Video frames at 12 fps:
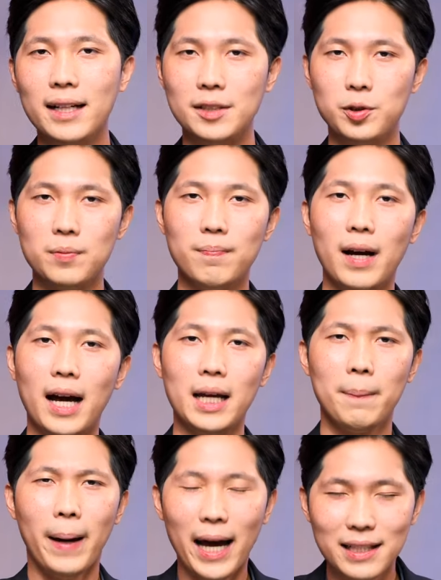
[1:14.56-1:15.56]
ถึงจุดหมาย
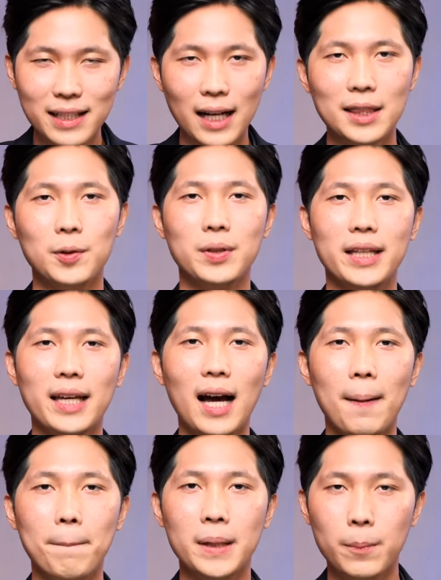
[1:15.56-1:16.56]
แพชชั่นตรงนี้ค
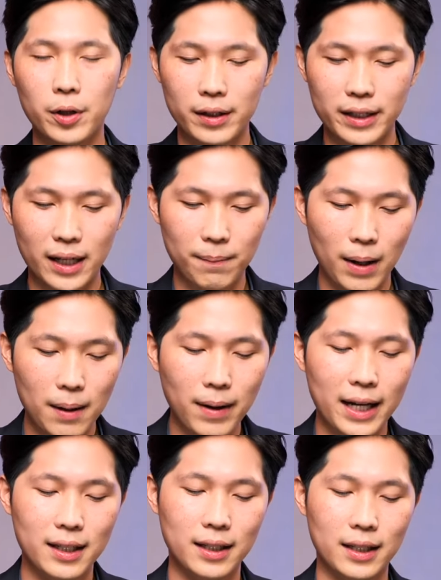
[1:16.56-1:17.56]
รับมีบทเรียนมาก
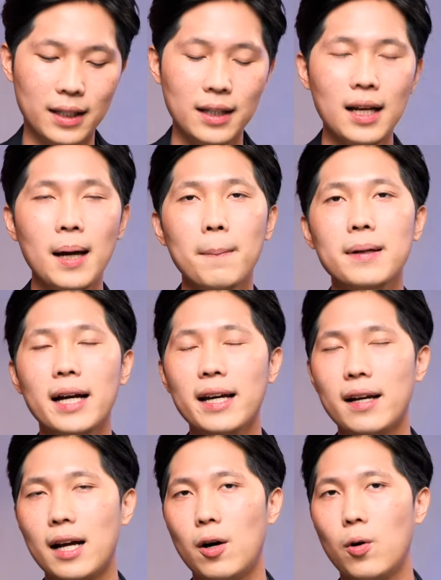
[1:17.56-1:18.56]
มายเลยเพื่อให้
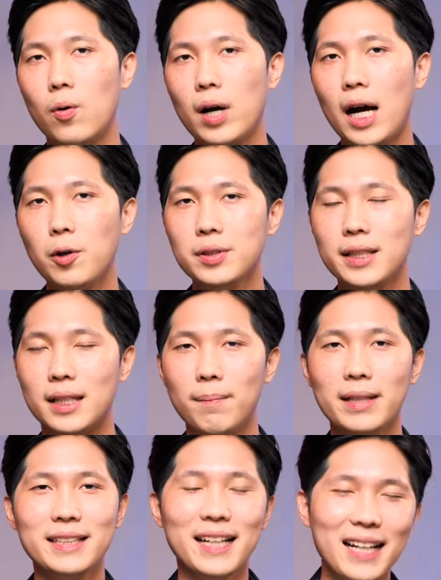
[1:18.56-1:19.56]
เราเข้าถึง
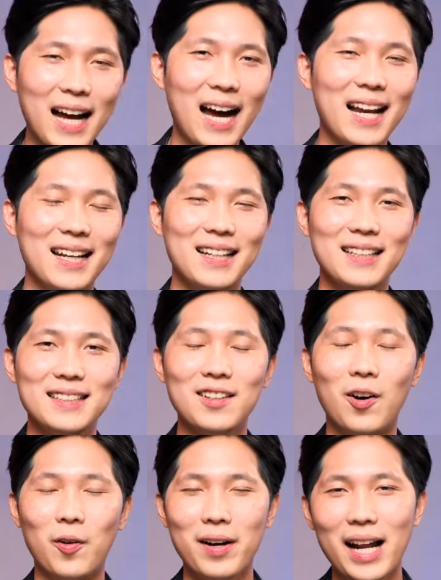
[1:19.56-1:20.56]
บรรยากาศ
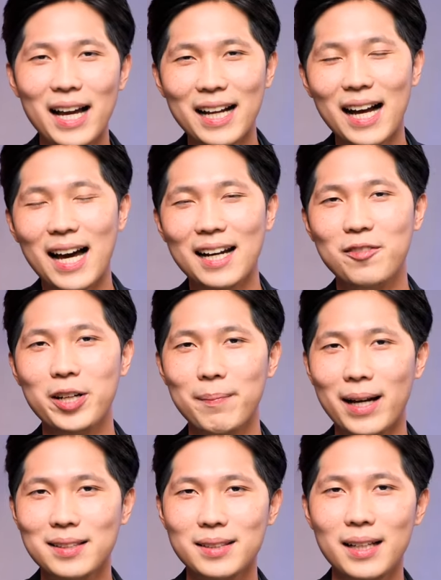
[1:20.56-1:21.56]
ของรายการรี
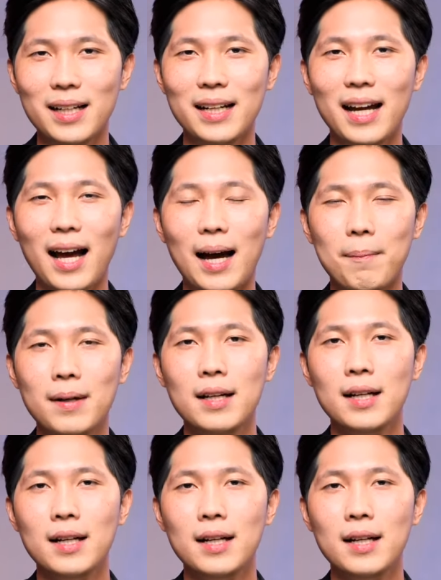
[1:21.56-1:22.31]
มาสเตอร์นะครับ